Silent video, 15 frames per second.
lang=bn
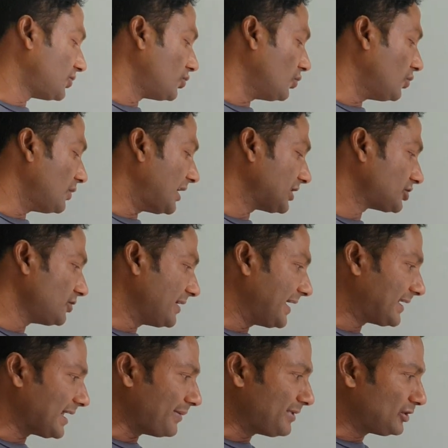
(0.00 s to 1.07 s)
তো আসলে
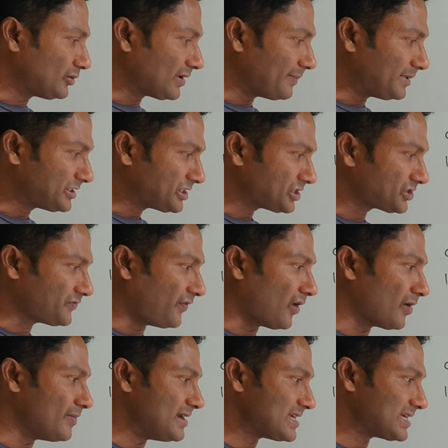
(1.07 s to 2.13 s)
এটা আমি দুটো বিশেষ
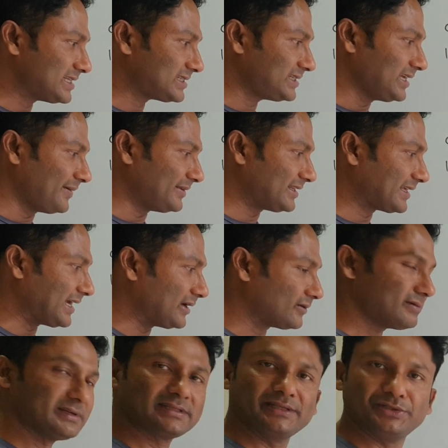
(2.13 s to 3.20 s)
ফর্ম লিখেছি আমাদের
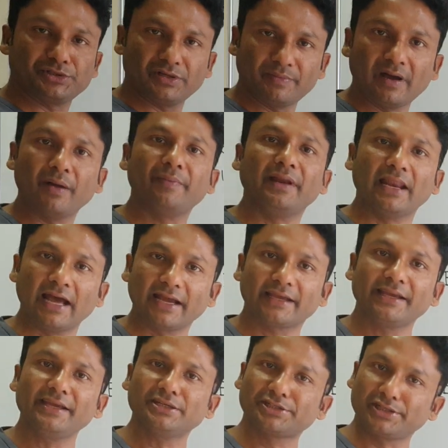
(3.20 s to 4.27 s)
ক্যালকুলাসের যেভাবে
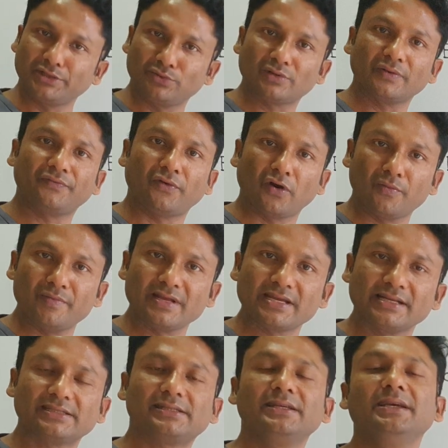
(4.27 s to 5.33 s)
লাগে সে দুটো ফর্ম
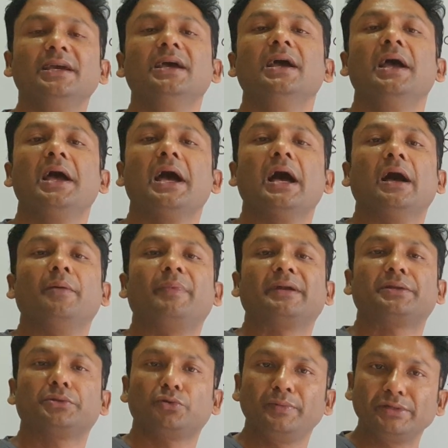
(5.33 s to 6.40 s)
লিখেছি
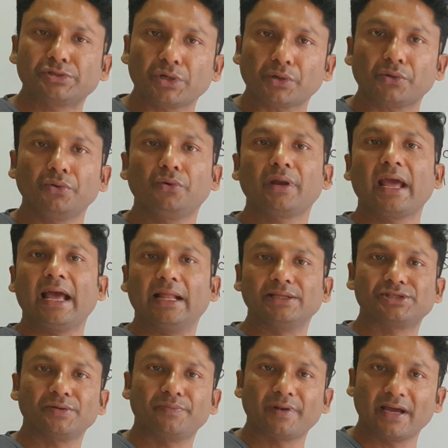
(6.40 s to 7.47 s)
বাট তুমি যখন
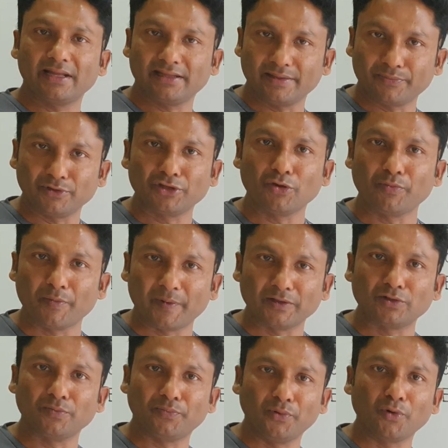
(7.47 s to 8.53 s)
অ্যালজেব্রায় দ্বিপদী
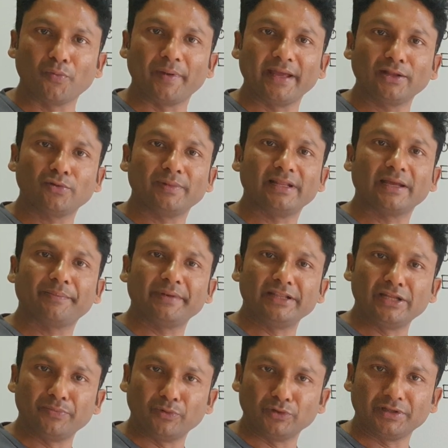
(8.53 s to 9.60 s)
উপপাদ্য পড়বে তুমি দেখবে
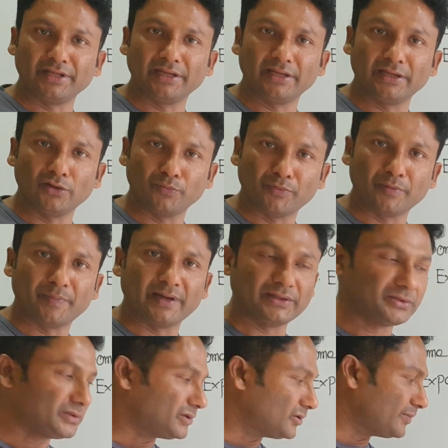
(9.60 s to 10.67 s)
দ্বিপদী
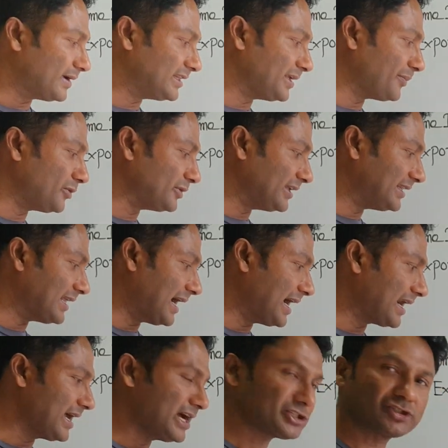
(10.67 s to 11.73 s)
উপপাদ্য বা দ্বিপদী
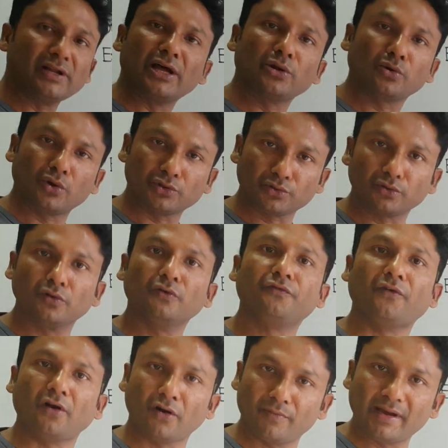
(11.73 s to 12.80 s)
ধারা আসলে আরও কতগুলো
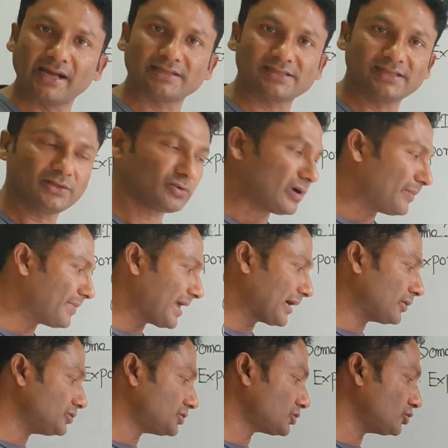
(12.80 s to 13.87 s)
ফর্ম আছে তো আমরা
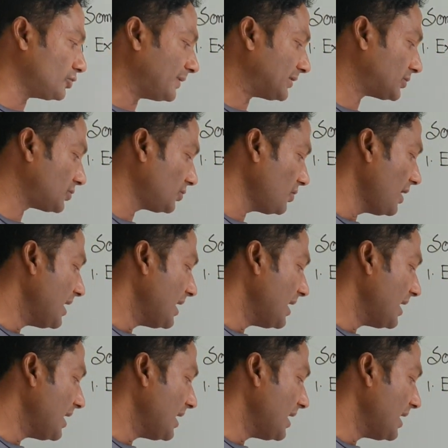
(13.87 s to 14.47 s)
এখন শুধুমাত্র